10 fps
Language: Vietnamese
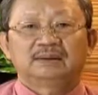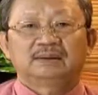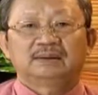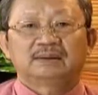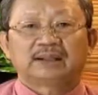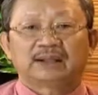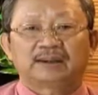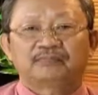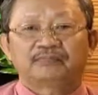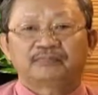lạnh
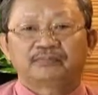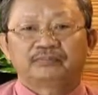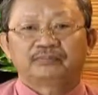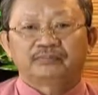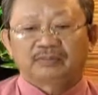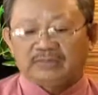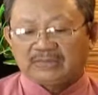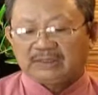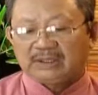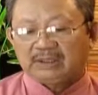lắm
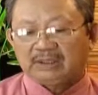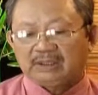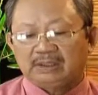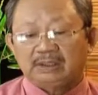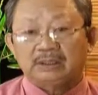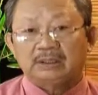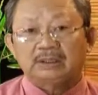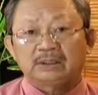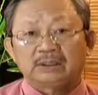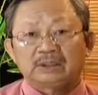thì à,
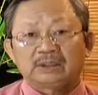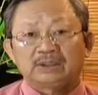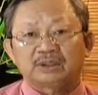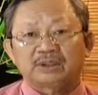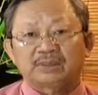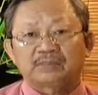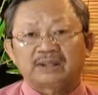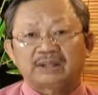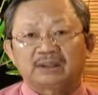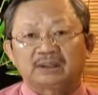cái trường hợp
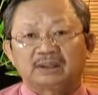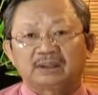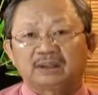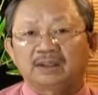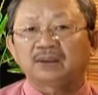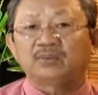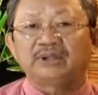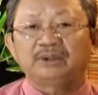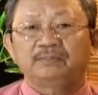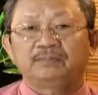này rất, rất là nguy
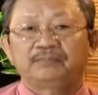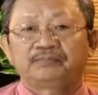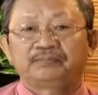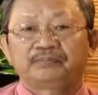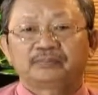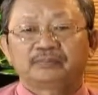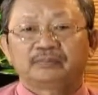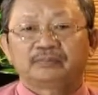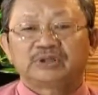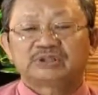hiểm
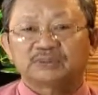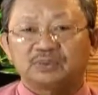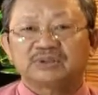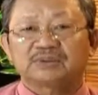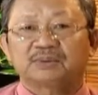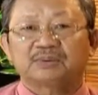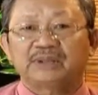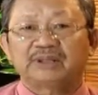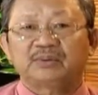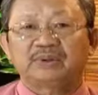bị sốc thuốc hay sốc nước
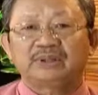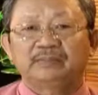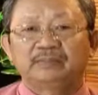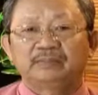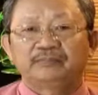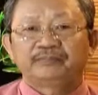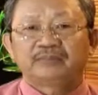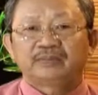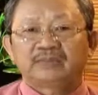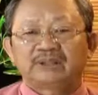biển rất nguy hiểm
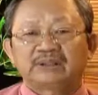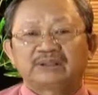thì sẽ